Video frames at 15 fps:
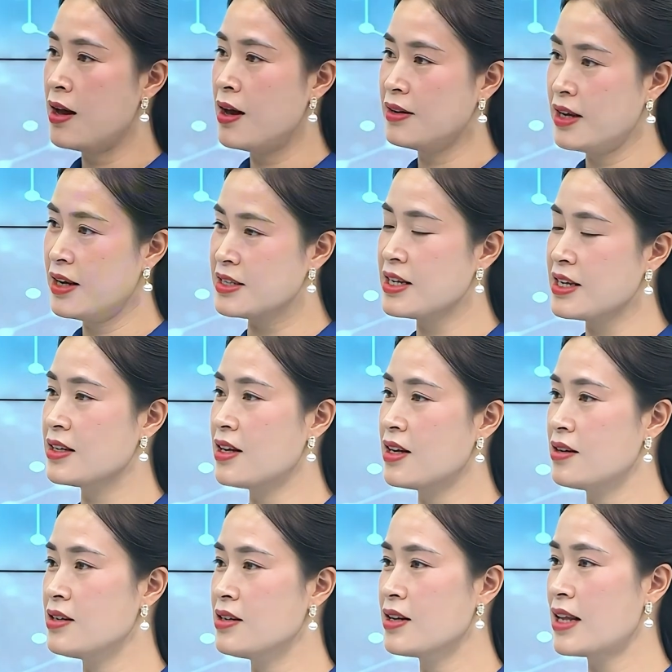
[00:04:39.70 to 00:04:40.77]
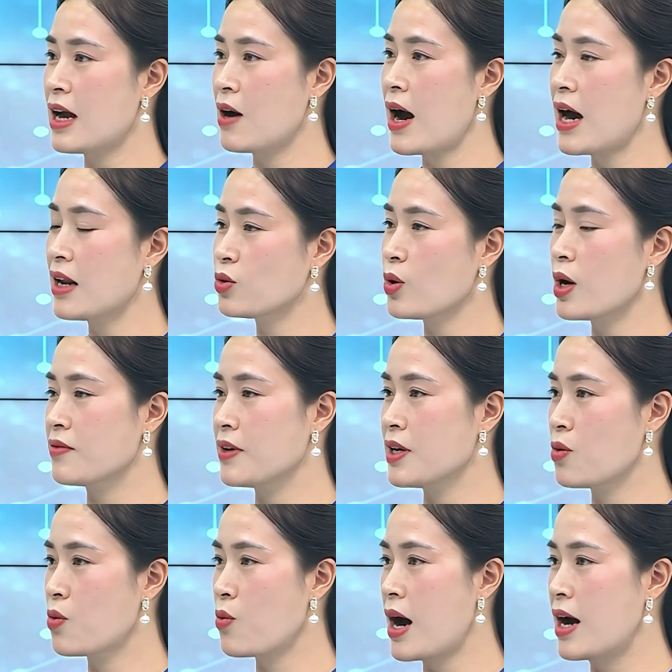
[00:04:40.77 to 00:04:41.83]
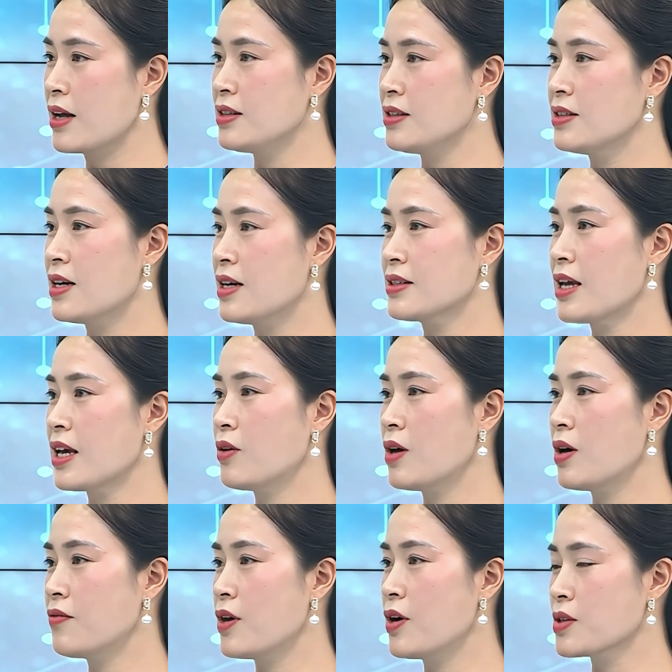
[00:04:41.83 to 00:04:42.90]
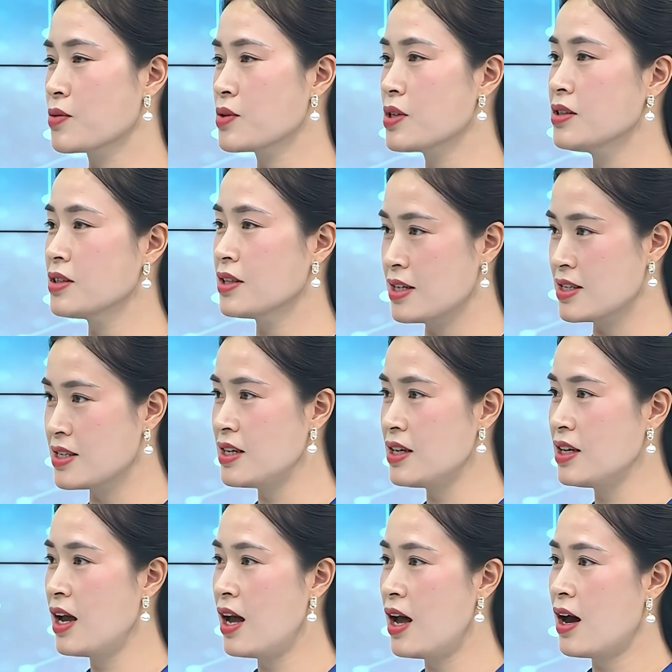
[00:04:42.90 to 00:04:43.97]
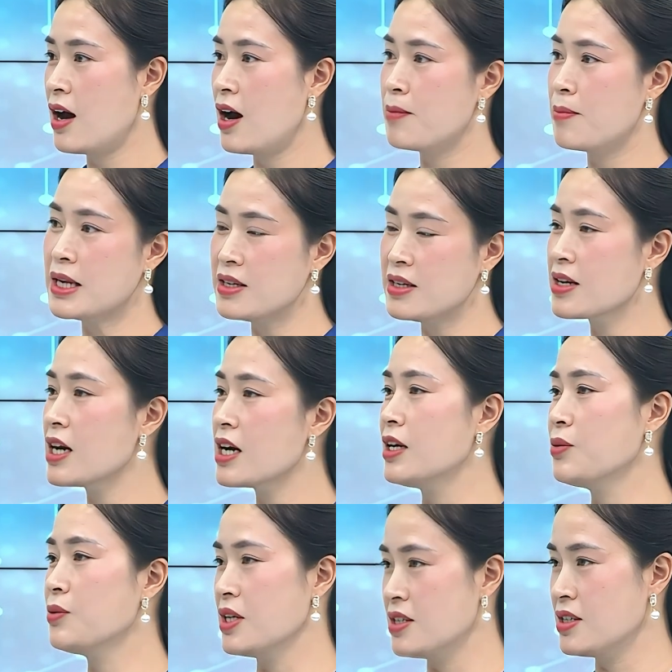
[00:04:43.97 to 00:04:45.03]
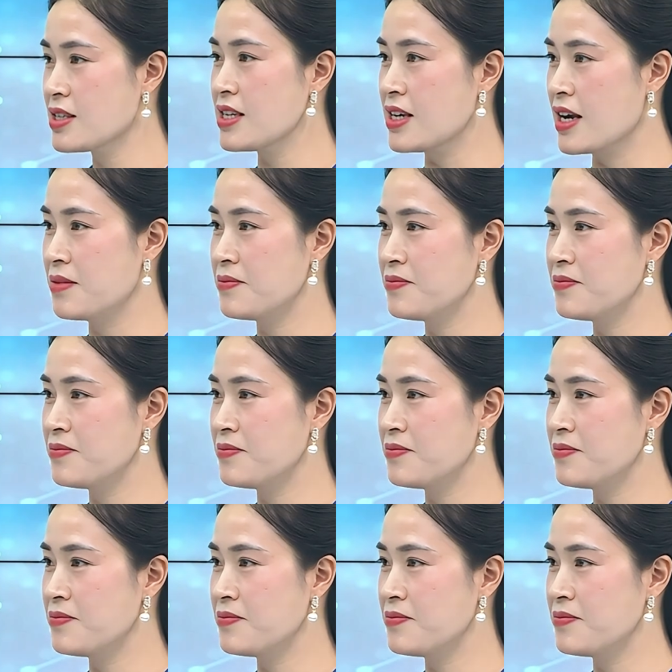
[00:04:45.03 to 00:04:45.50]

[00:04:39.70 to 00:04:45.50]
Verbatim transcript: Để chạy thận nhân tạo an toàn và hiệu quả thì à, theo à, phó giáo sư tiến sĩ à, bệnh nhân cần lưu ý những gì ạ?